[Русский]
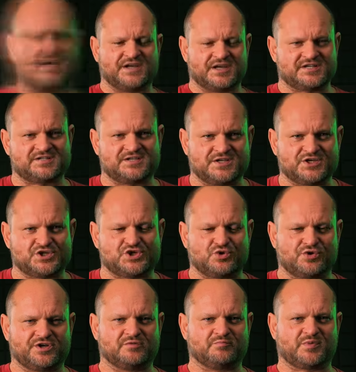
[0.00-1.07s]
Есть еще
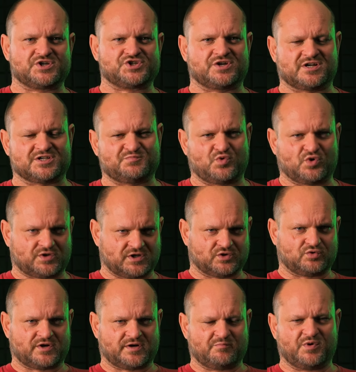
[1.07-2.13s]
один Pajero Sport,
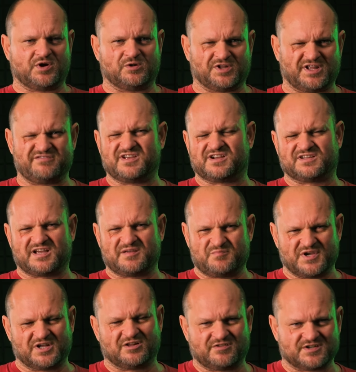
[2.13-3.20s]
который был, наверное,
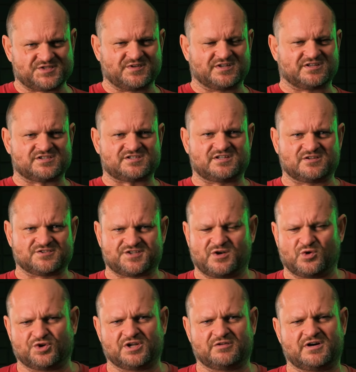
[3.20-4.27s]
белого цвета, стал
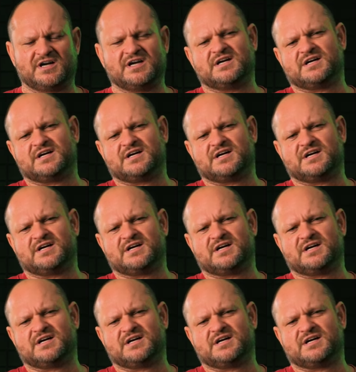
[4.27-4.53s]
зеленого.